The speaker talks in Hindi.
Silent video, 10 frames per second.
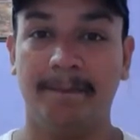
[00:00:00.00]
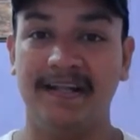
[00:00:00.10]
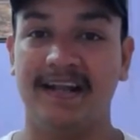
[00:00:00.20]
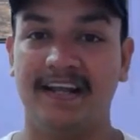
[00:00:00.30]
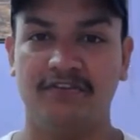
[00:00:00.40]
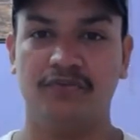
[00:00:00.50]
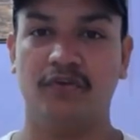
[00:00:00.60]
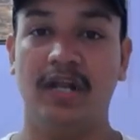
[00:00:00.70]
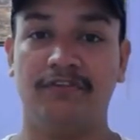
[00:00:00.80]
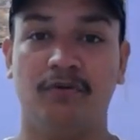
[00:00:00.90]
1500
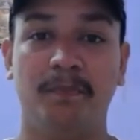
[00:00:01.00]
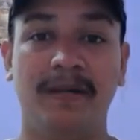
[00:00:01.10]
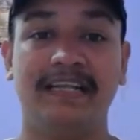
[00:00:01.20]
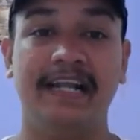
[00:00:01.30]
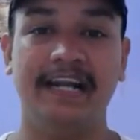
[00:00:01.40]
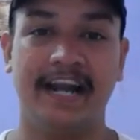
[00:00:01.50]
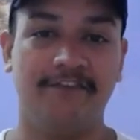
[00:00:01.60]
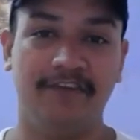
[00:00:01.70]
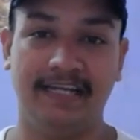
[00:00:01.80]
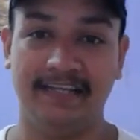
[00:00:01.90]
1600 मंथली
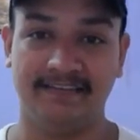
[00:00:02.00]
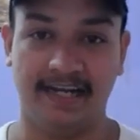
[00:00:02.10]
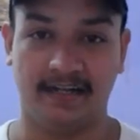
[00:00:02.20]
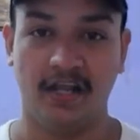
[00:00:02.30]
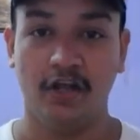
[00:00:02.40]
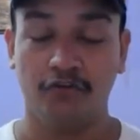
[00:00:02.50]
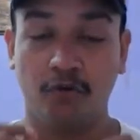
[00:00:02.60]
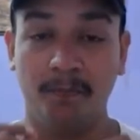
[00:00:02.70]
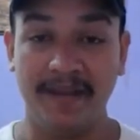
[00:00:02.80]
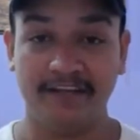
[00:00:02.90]
ट्रैफिक के साथ
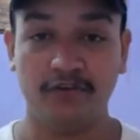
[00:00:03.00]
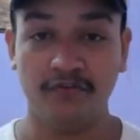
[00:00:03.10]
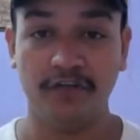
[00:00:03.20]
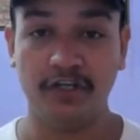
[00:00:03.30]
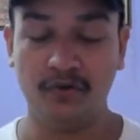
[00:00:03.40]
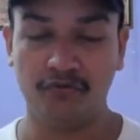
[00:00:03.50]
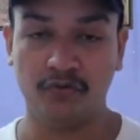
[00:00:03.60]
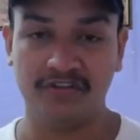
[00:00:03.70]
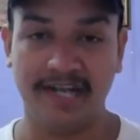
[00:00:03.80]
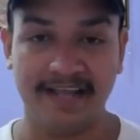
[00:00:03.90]
सो मेक श्योर वीडियो को
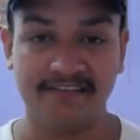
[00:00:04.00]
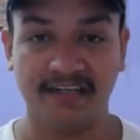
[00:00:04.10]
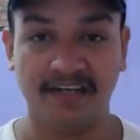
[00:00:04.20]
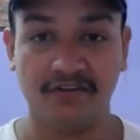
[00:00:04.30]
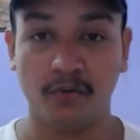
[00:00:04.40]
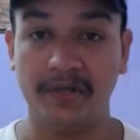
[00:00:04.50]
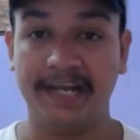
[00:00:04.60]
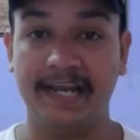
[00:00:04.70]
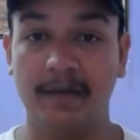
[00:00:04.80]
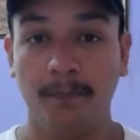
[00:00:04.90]
शुरू से लास्ट तक का जरूर
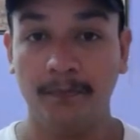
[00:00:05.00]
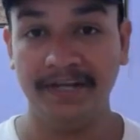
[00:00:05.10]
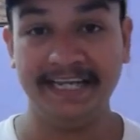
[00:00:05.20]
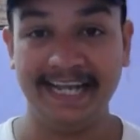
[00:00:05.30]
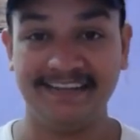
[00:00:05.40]
देखिएगा पूरी